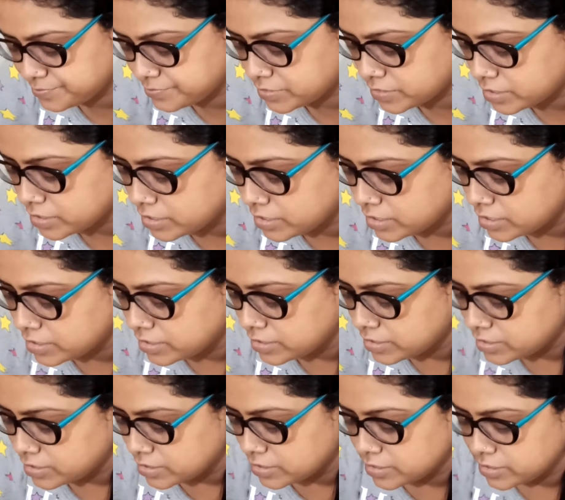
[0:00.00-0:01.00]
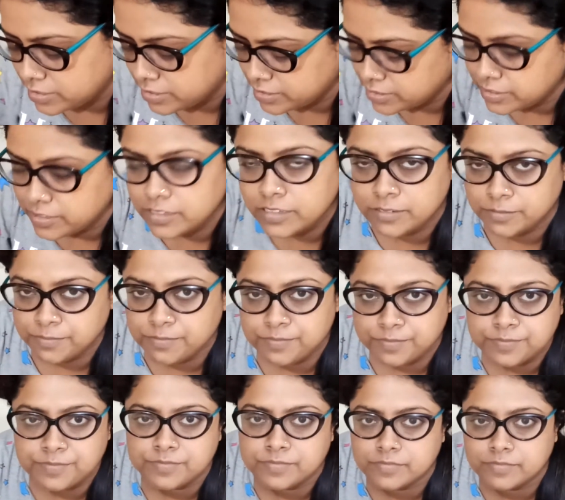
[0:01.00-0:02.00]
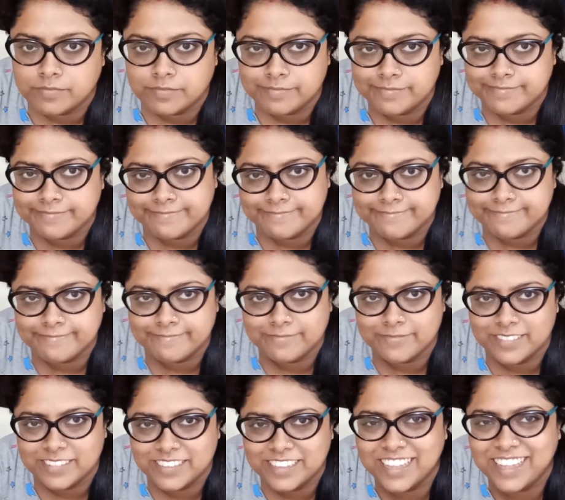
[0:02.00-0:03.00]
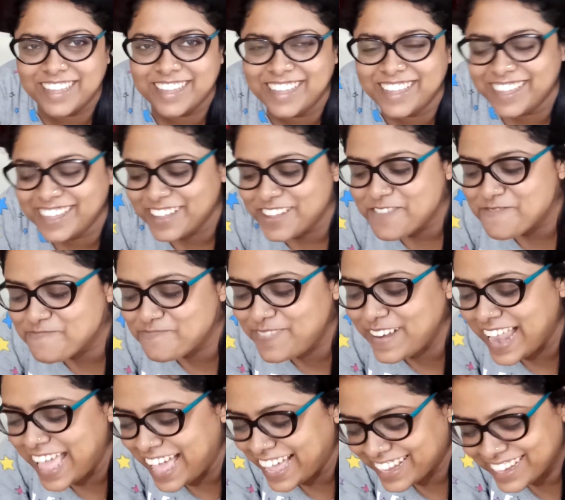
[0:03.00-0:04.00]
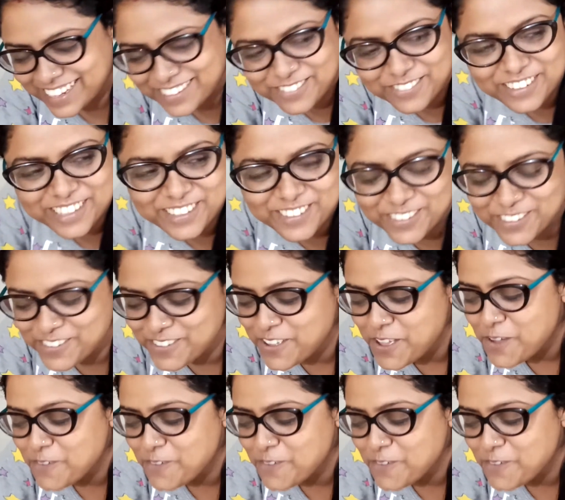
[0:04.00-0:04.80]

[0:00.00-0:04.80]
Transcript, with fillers: ওকে লেটস স্টার্ট ব্যাক উইডো কি নাম ছিল ব্ল্যাক উইডোজ